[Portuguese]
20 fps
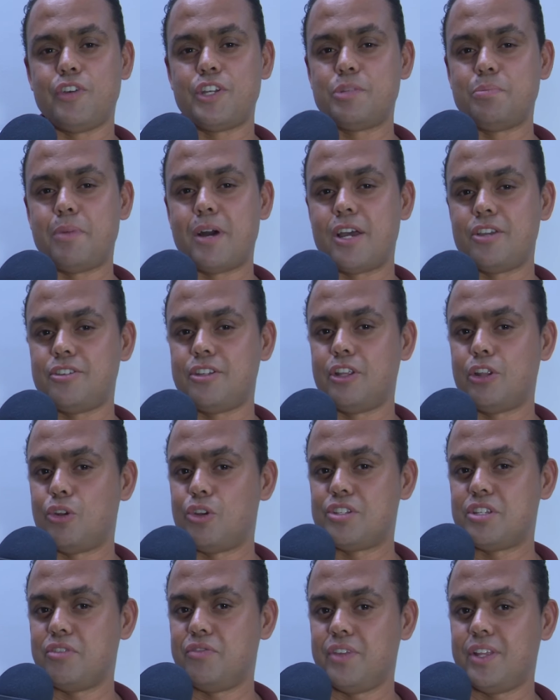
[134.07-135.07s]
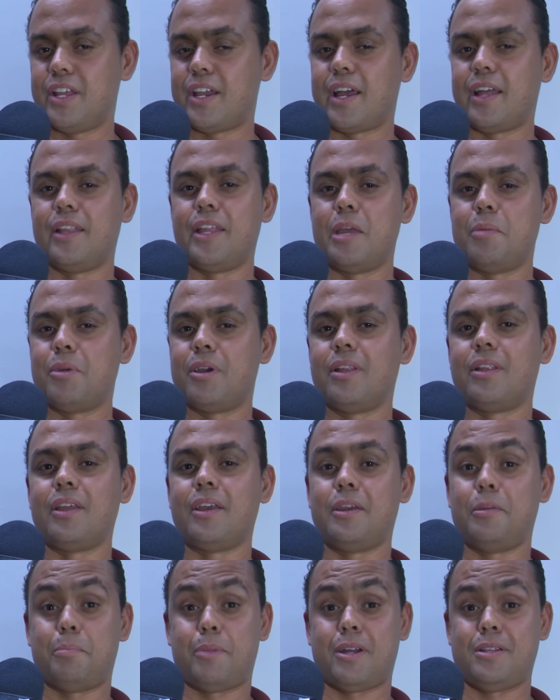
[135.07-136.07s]
Faz parte da nossa vida acadêmica ter
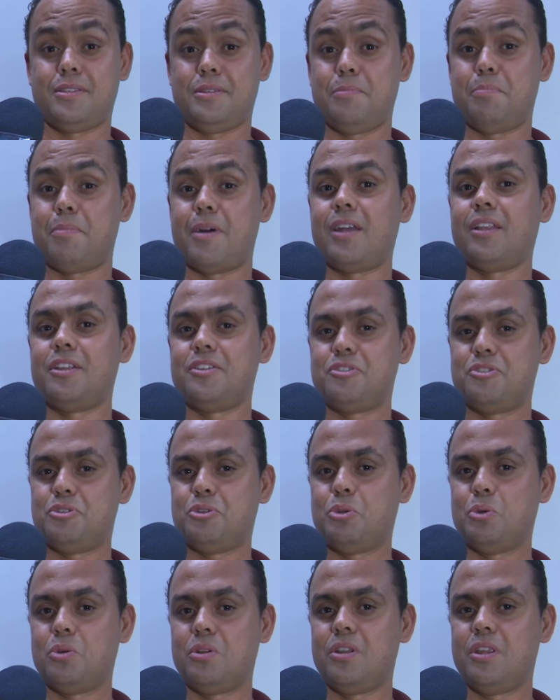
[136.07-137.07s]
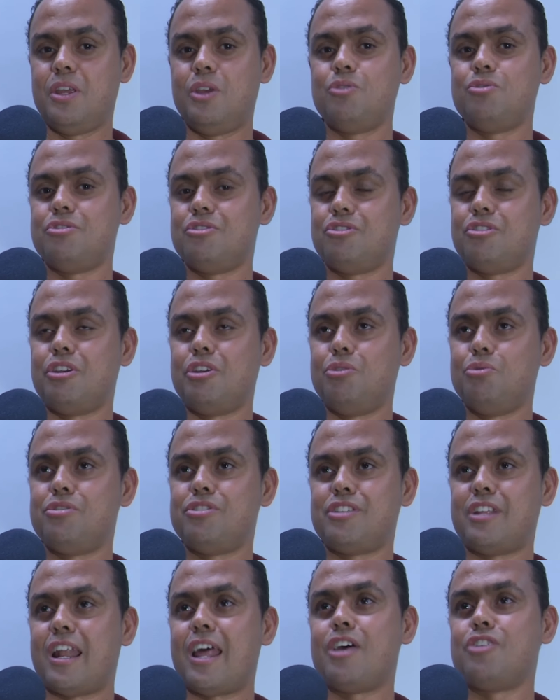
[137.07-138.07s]
que participar desses torneios, isso aí nos
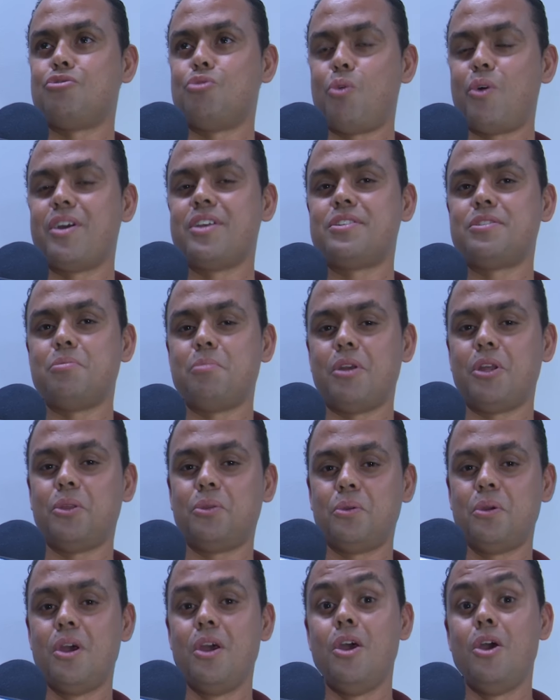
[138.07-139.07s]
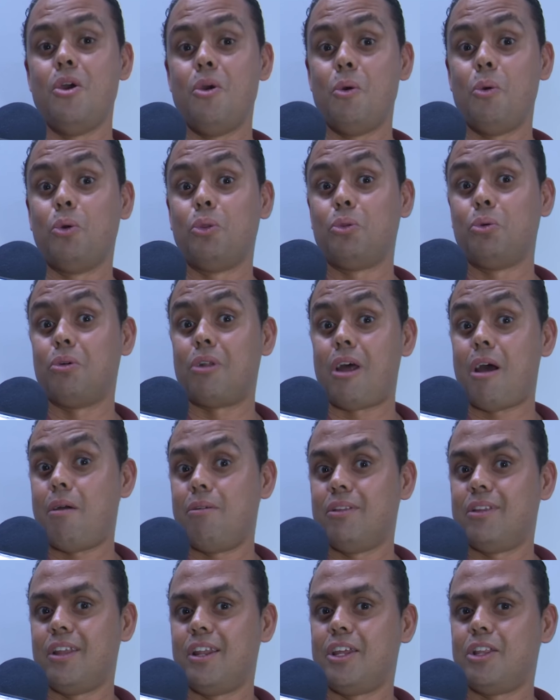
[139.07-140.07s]
traz um conhecimento
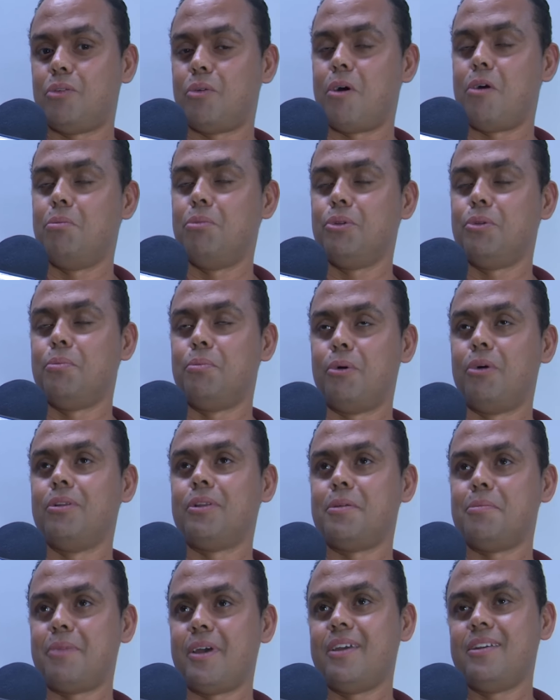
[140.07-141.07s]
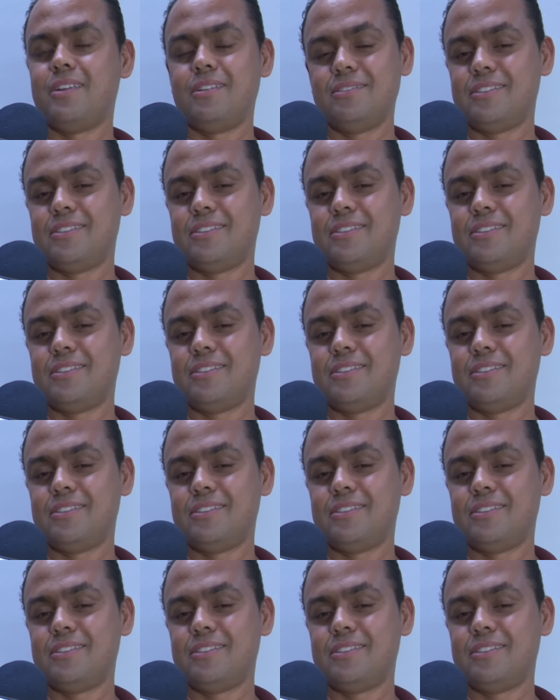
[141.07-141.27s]
cultural, intelectual muito bom também, né?